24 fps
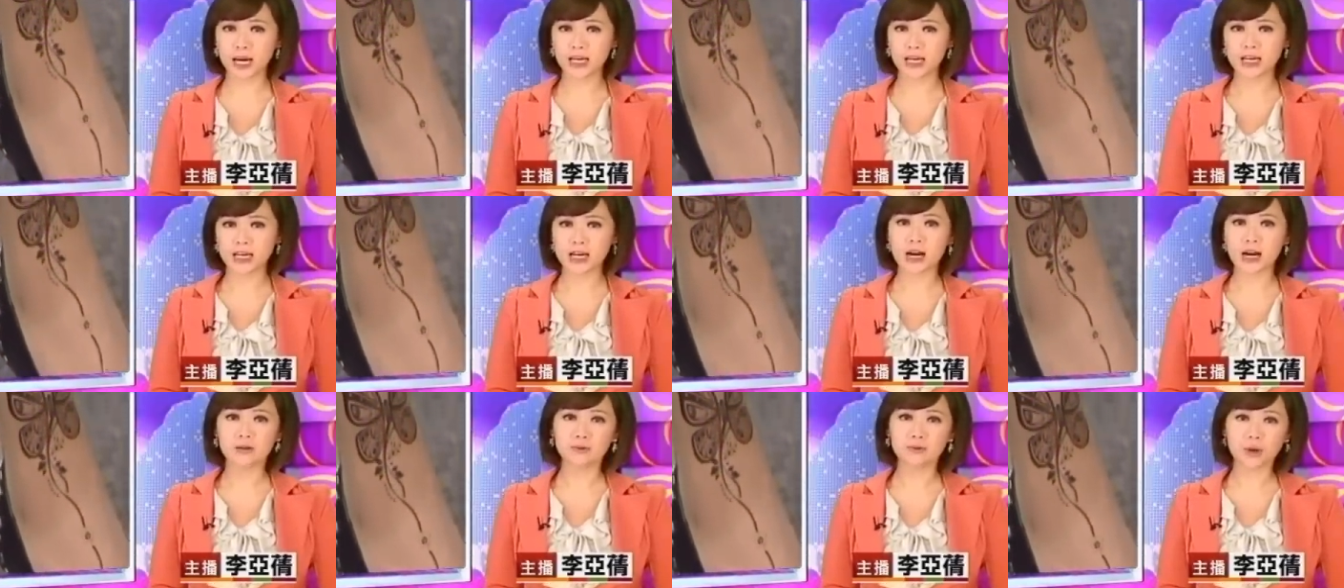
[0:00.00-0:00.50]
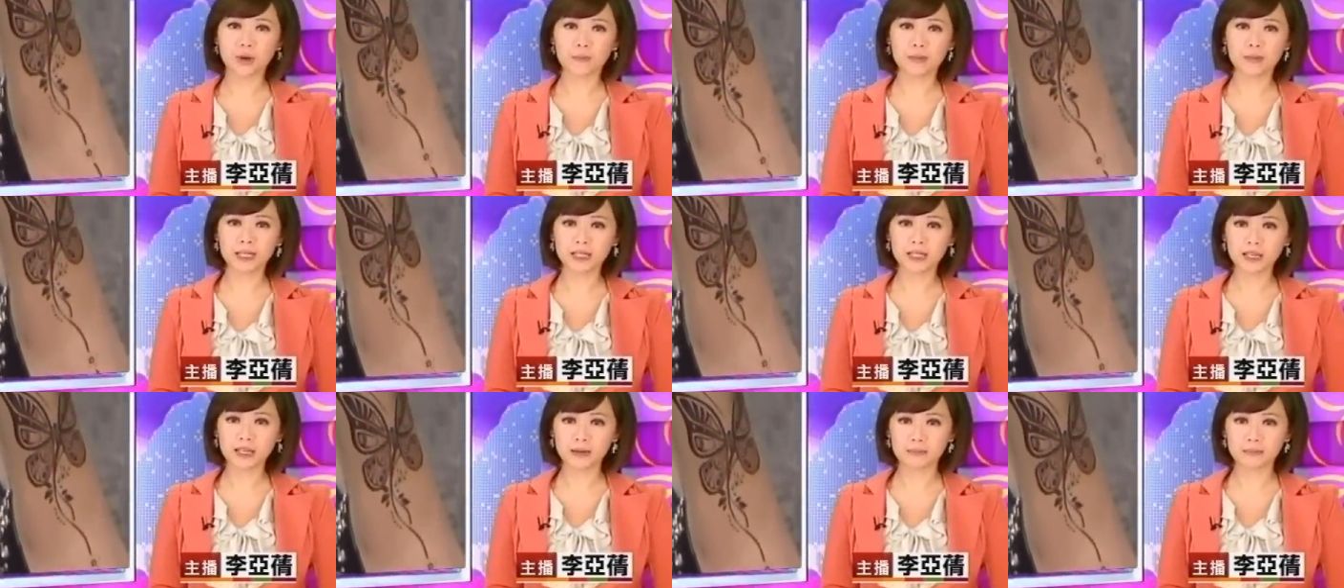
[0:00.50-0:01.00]
也让原
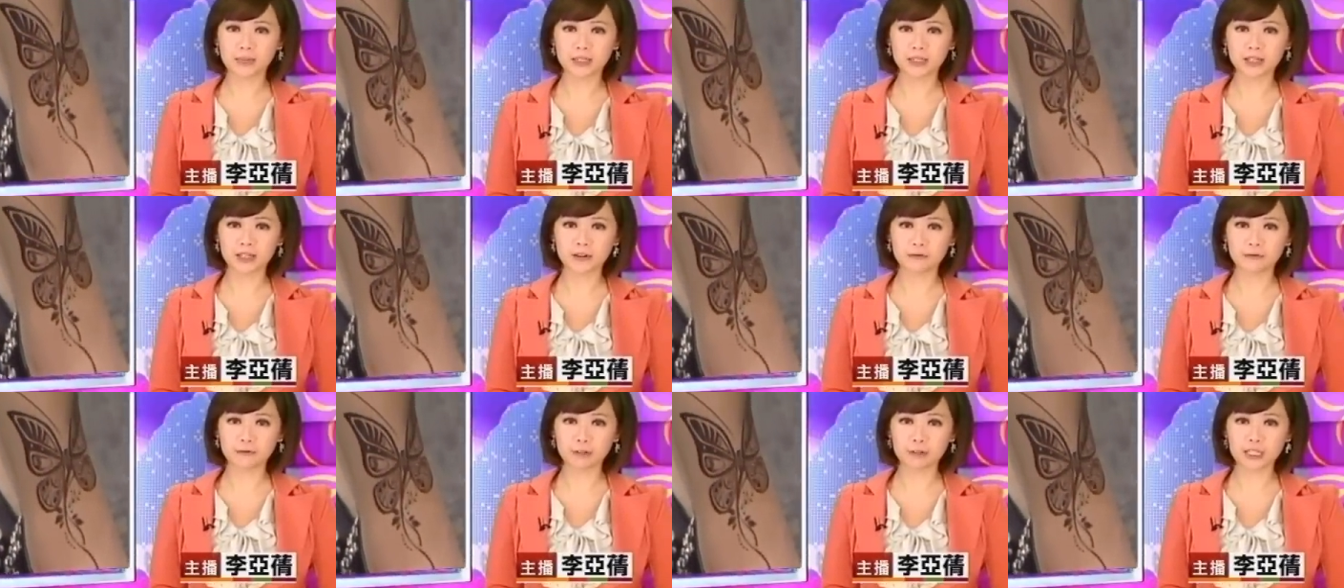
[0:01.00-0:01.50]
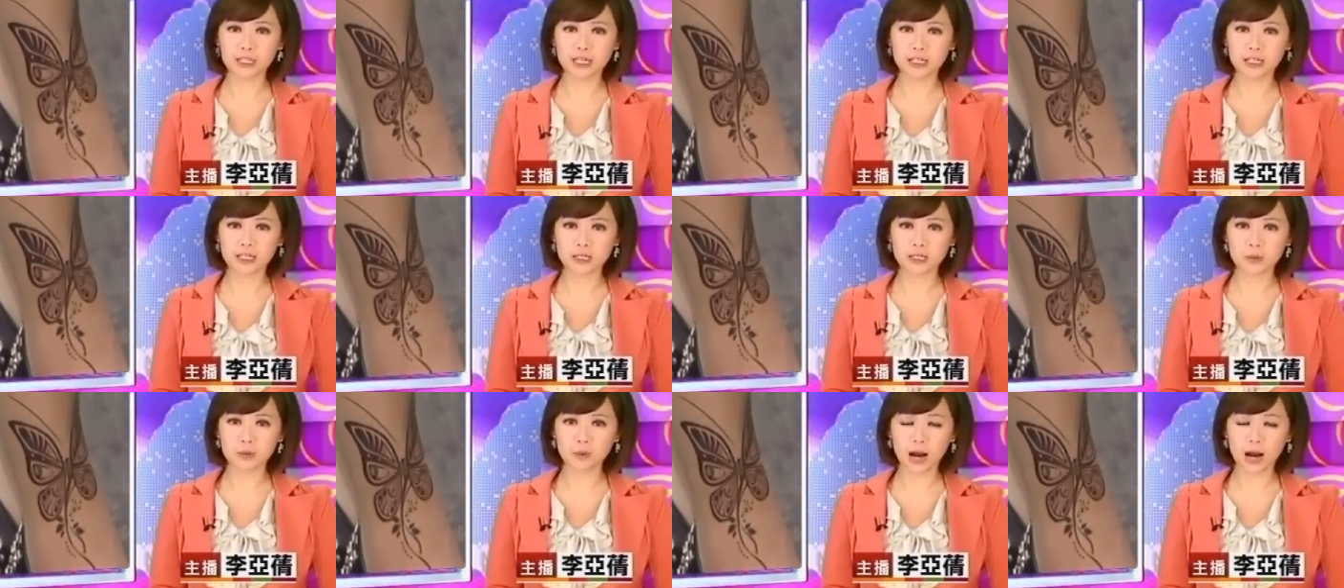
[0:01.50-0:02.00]
本冷门的肤色
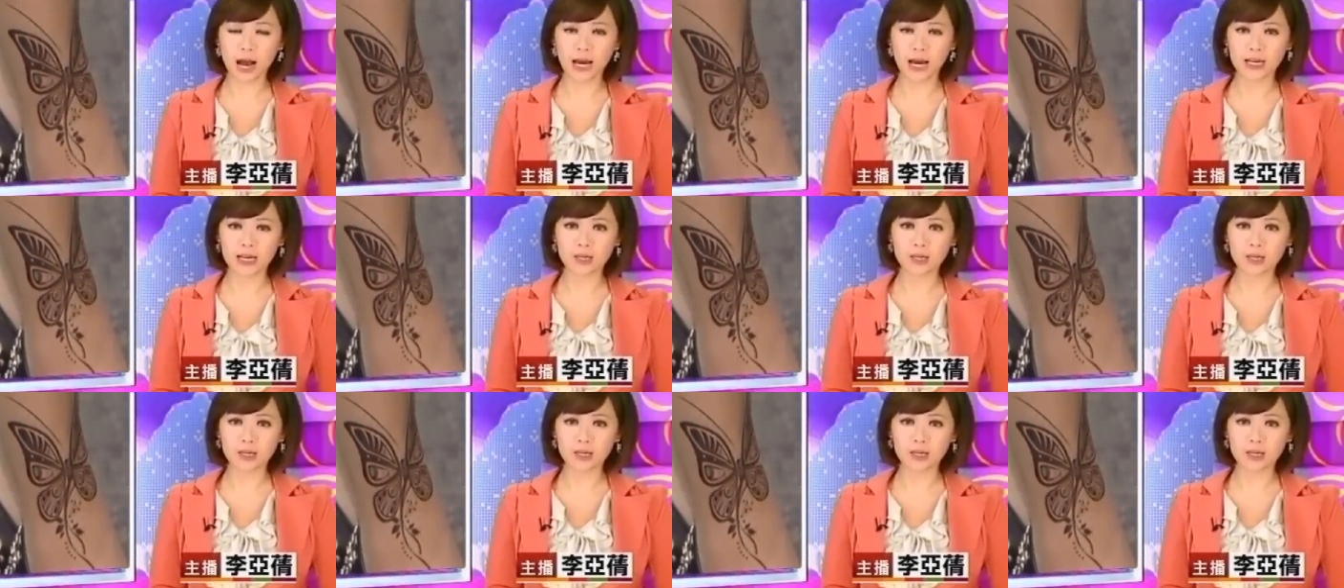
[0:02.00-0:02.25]
丝袜，